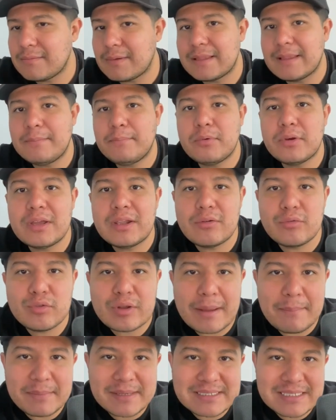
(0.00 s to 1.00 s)
van a poder ir a
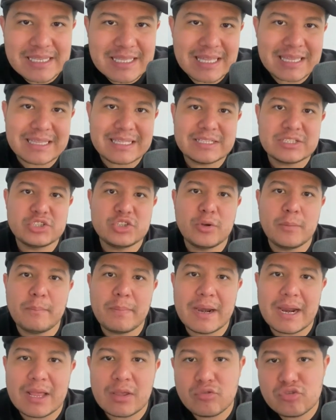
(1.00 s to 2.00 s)
una mesa de atención
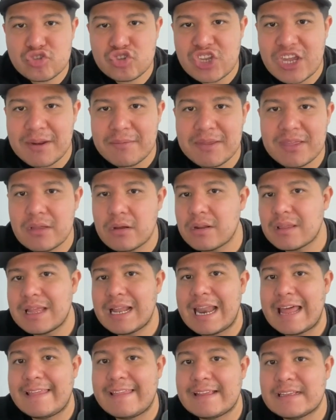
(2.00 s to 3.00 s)
para que un servidor
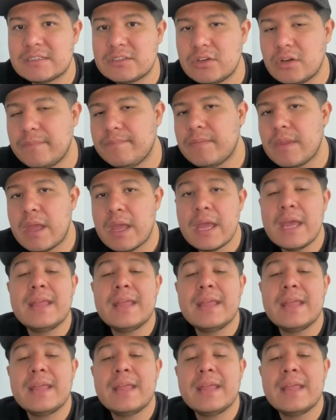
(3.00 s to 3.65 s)
de la nación